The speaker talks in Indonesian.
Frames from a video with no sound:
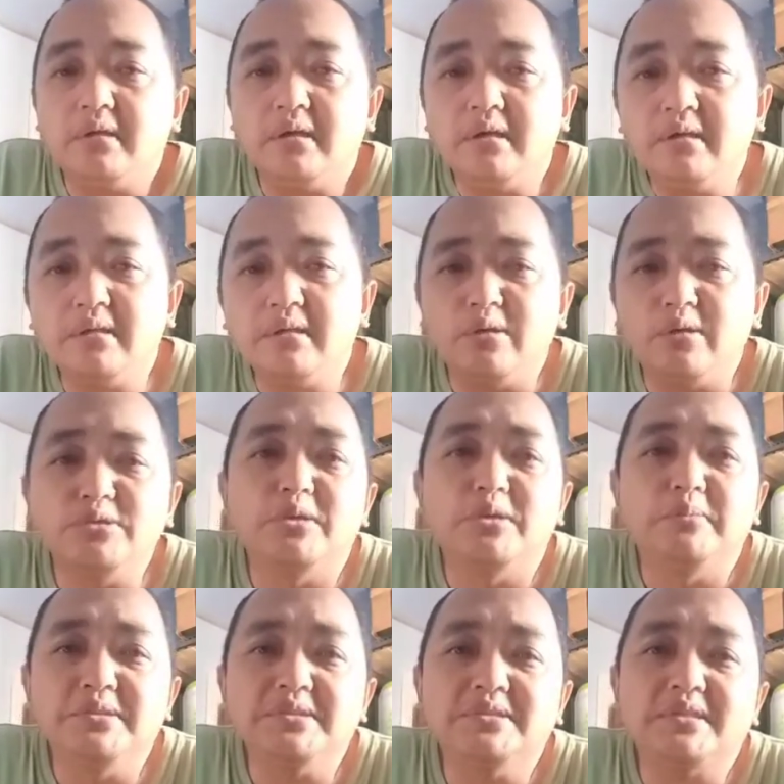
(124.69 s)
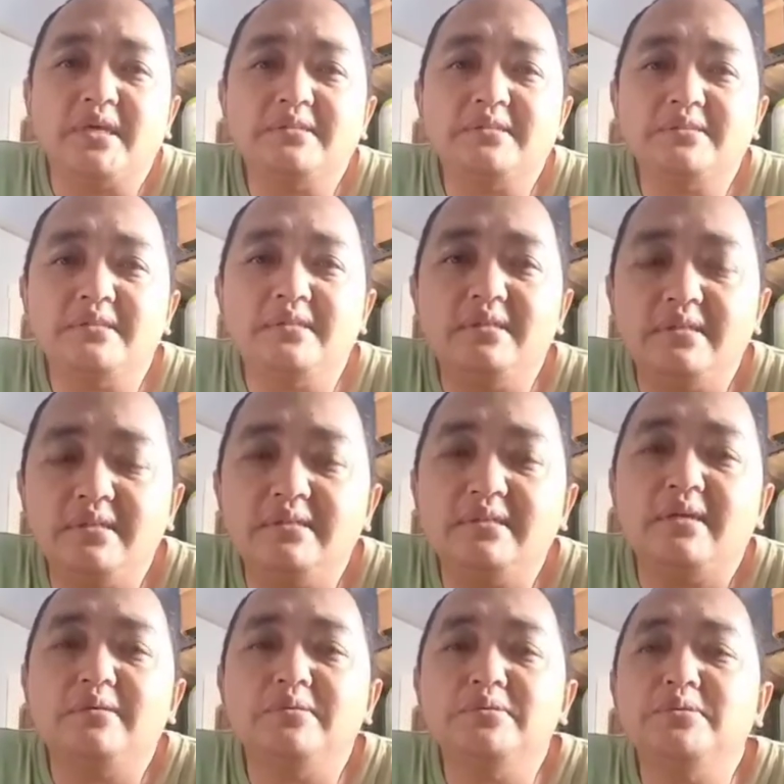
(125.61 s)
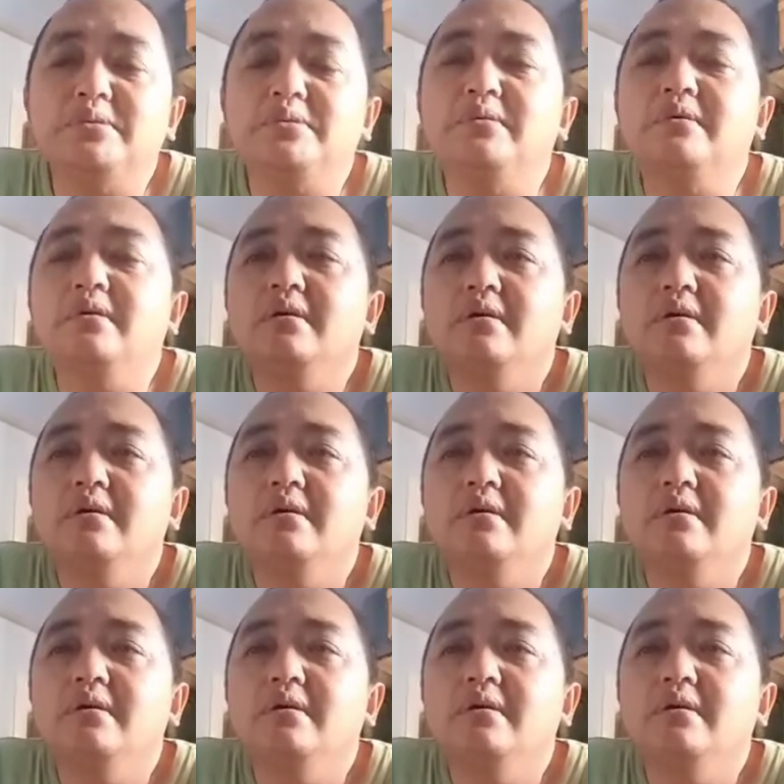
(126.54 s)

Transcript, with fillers: uh, konsumsi saya sendiri dan untuk